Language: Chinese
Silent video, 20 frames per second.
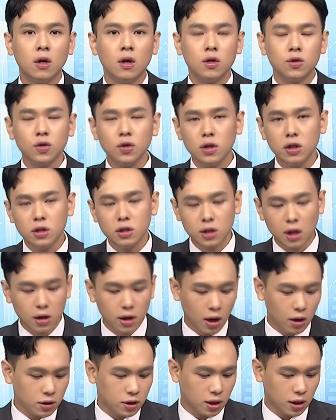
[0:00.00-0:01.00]
所以你只要
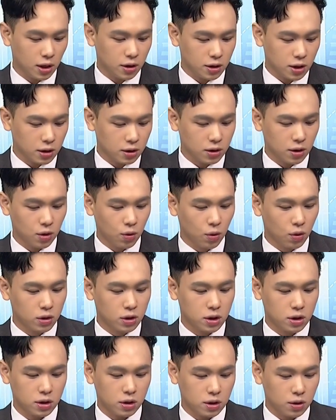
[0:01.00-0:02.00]
了解到这样的逻
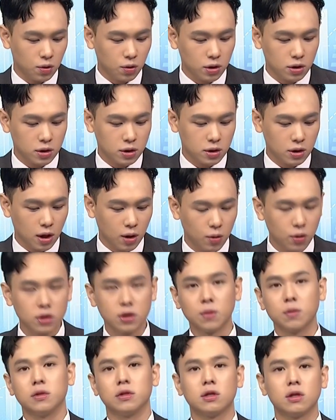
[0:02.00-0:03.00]
辑，你会知道为
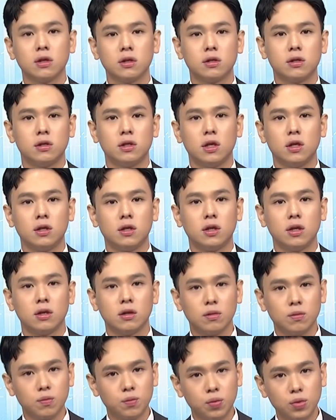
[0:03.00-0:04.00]
什么这个时间点
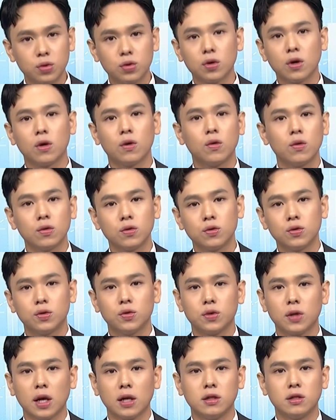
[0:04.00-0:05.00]
不需要过度
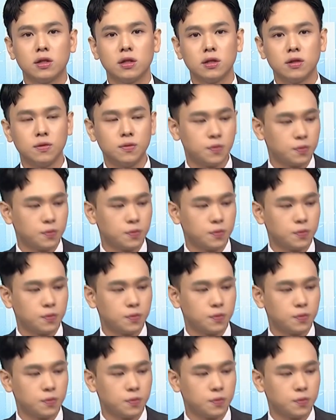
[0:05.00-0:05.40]
去担心。